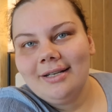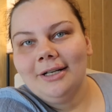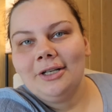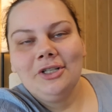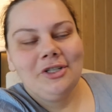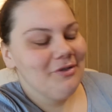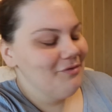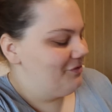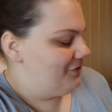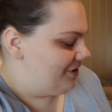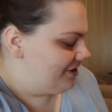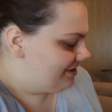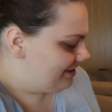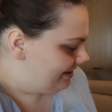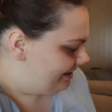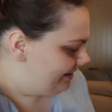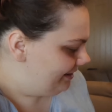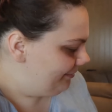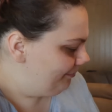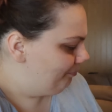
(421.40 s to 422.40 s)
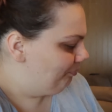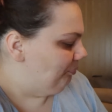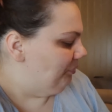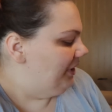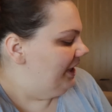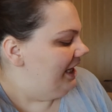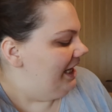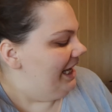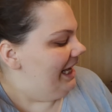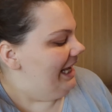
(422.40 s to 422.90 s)
Taschen verteilen.
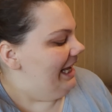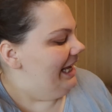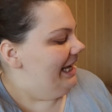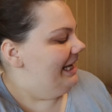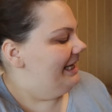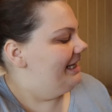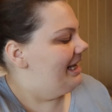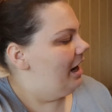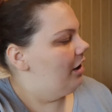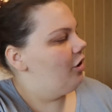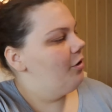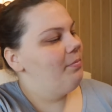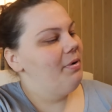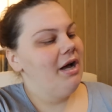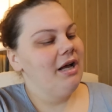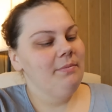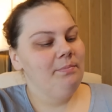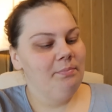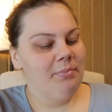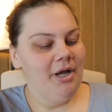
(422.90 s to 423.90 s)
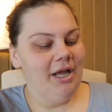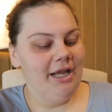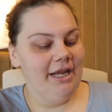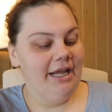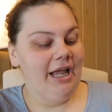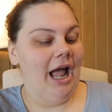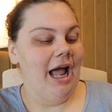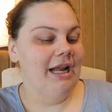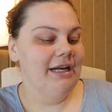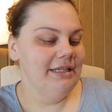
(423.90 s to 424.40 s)
Jakob hat
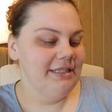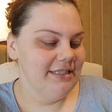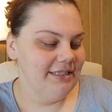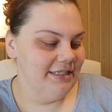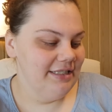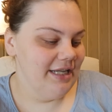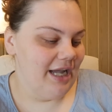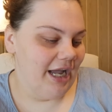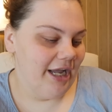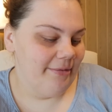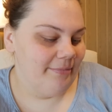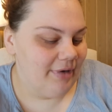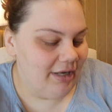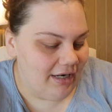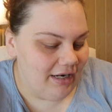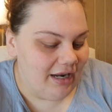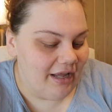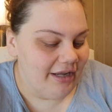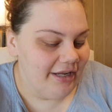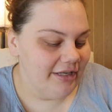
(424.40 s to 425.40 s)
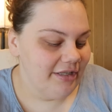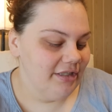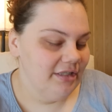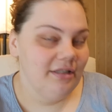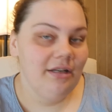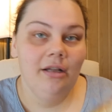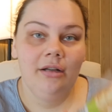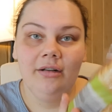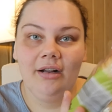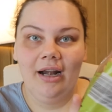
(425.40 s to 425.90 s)
bei Aldi einmal
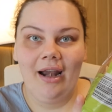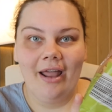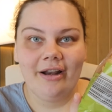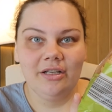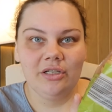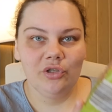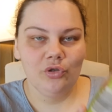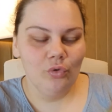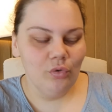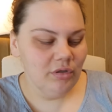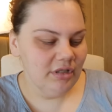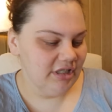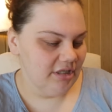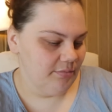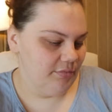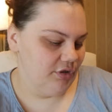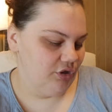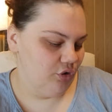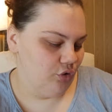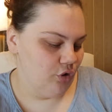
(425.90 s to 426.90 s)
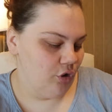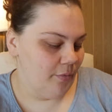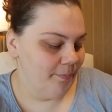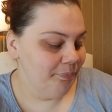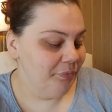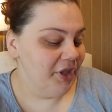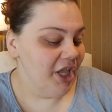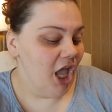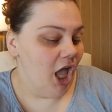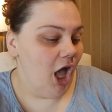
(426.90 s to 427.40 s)
ein kleines Toastchen
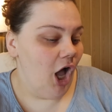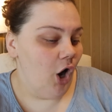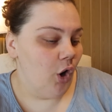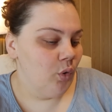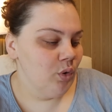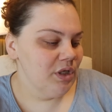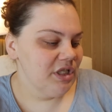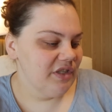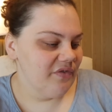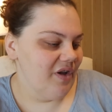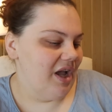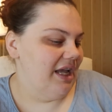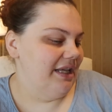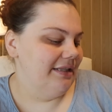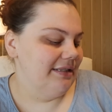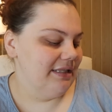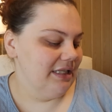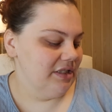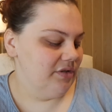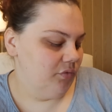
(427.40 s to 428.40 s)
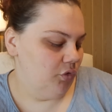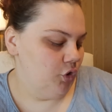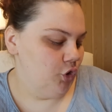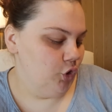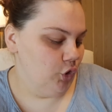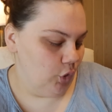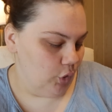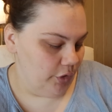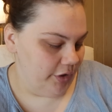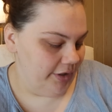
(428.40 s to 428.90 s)
mitgenommen. Und zwar ist das wohl
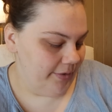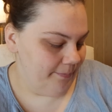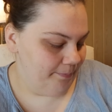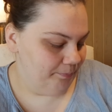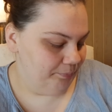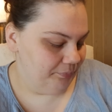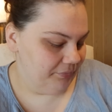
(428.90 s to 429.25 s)
neu.